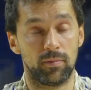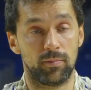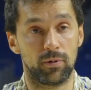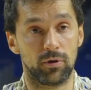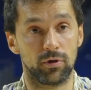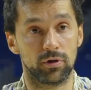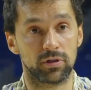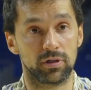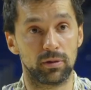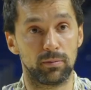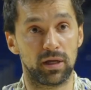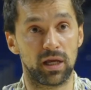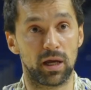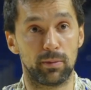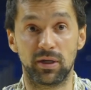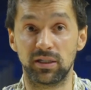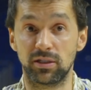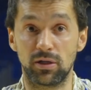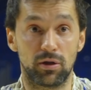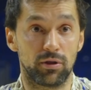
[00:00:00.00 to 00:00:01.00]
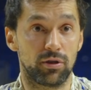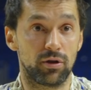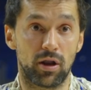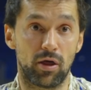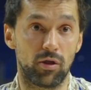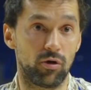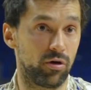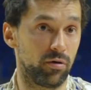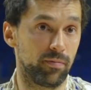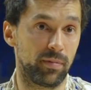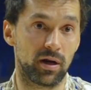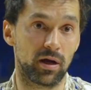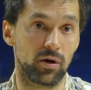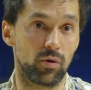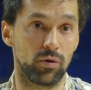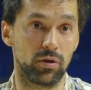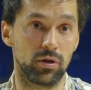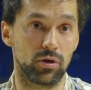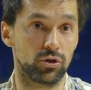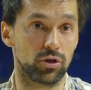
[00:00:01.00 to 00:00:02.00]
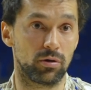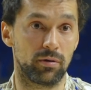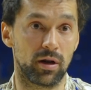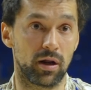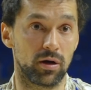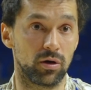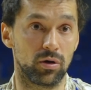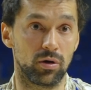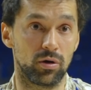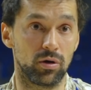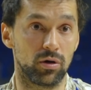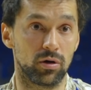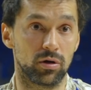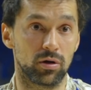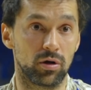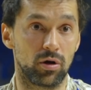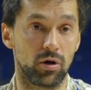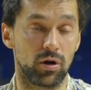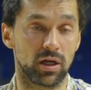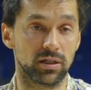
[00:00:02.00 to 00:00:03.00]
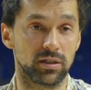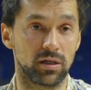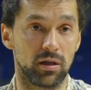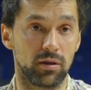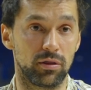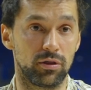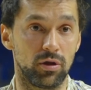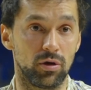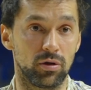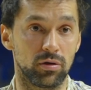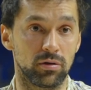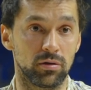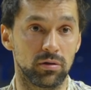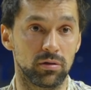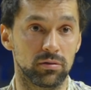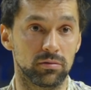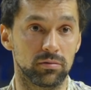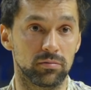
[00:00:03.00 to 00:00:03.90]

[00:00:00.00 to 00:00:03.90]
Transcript: por si me llama seleccionador, para acudir otro verano con la selección